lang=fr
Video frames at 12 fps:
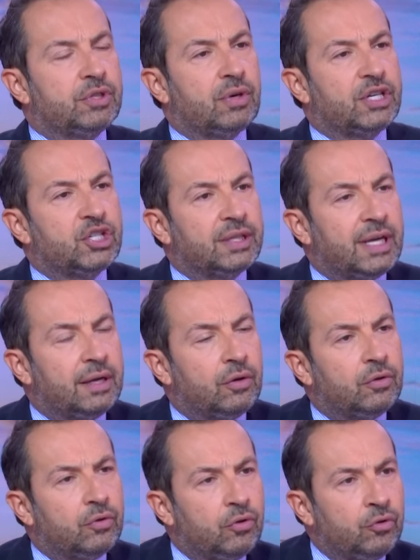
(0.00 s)
sur l'agenda
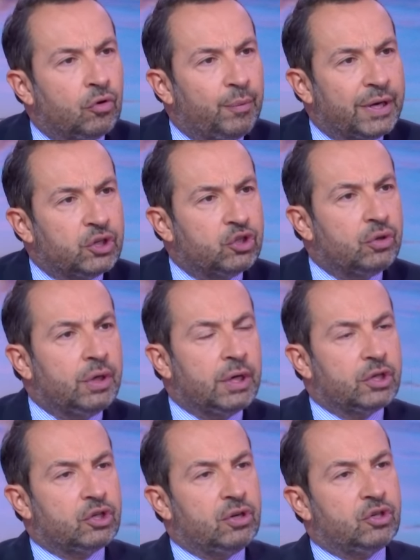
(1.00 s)
euh, de l'Union européenne, je
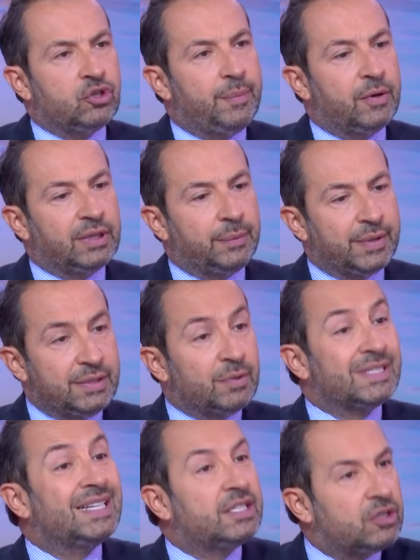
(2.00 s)
ne l'ai pas en tête précisément,
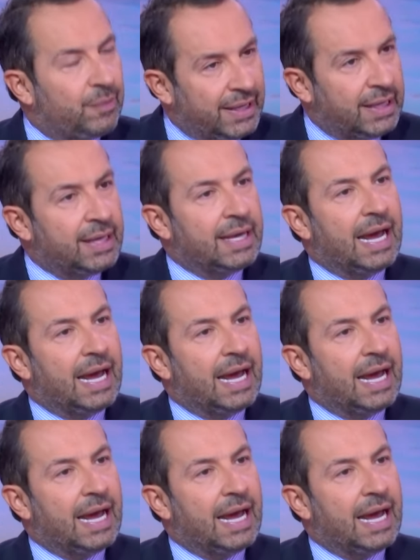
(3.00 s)
cette semaine,